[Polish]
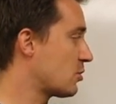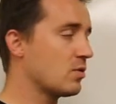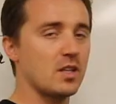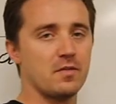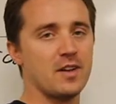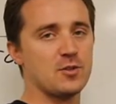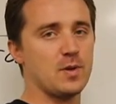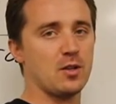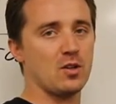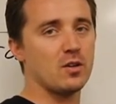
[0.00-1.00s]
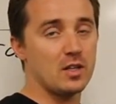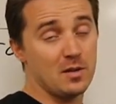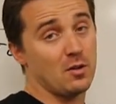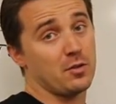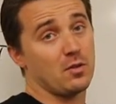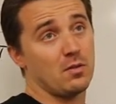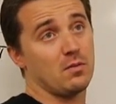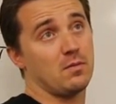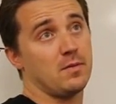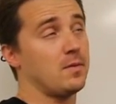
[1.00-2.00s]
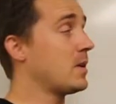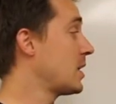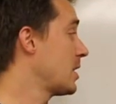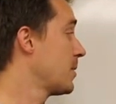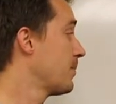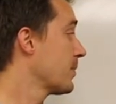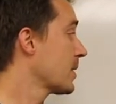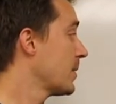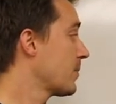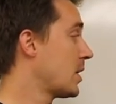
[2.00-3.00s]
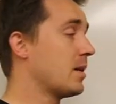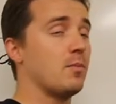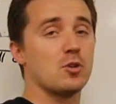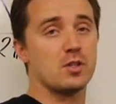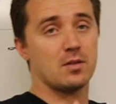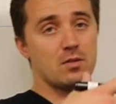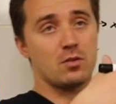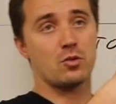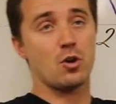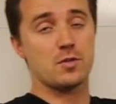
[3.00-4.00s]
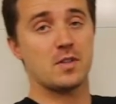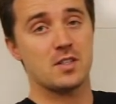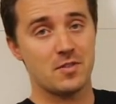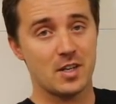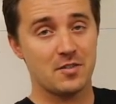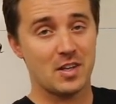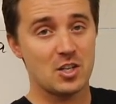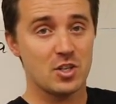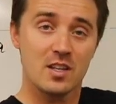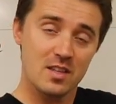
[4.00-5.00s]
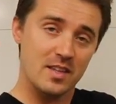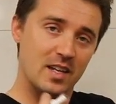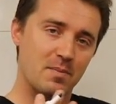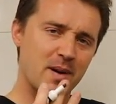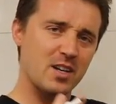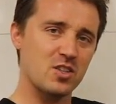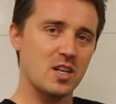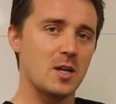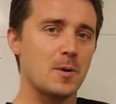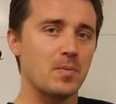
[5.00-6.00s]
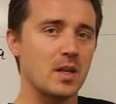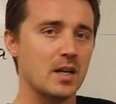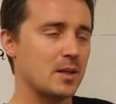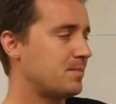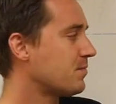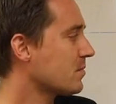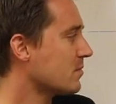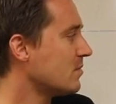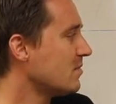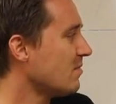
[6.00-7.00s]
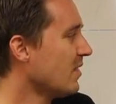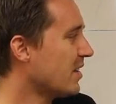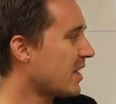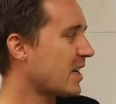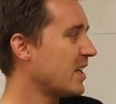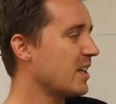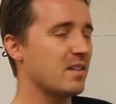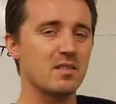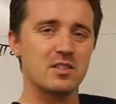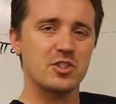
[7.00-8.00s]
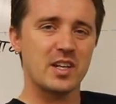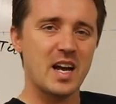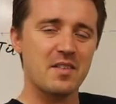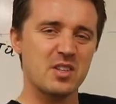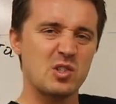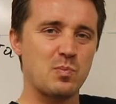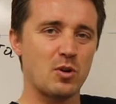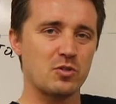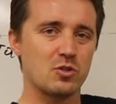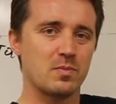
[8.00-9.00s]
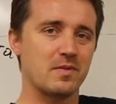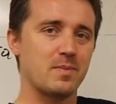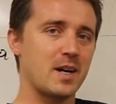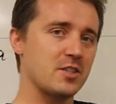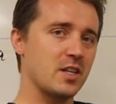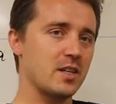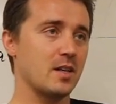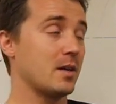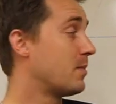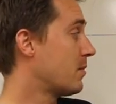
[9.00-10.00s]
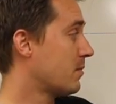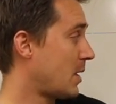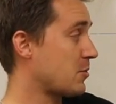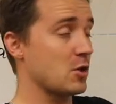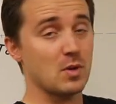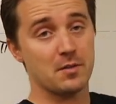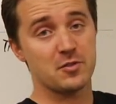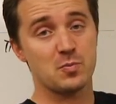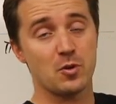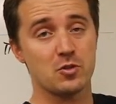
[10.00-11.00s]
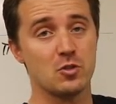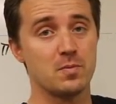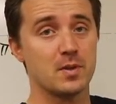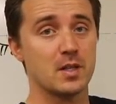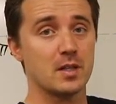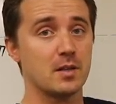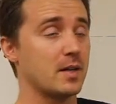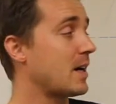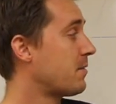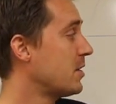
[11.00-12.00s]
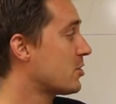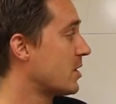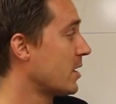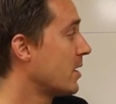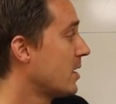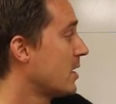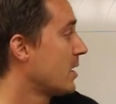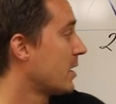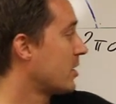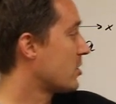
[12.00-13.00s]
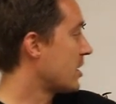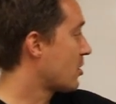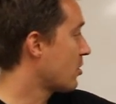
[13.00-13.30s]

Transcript: student weźmie to i, od, i e, może to rozwiązać w jakiś inny, taki bardziej um, taki ciekawy sposób, bardziej e, na przykład w sposób graficzny. Jeżeli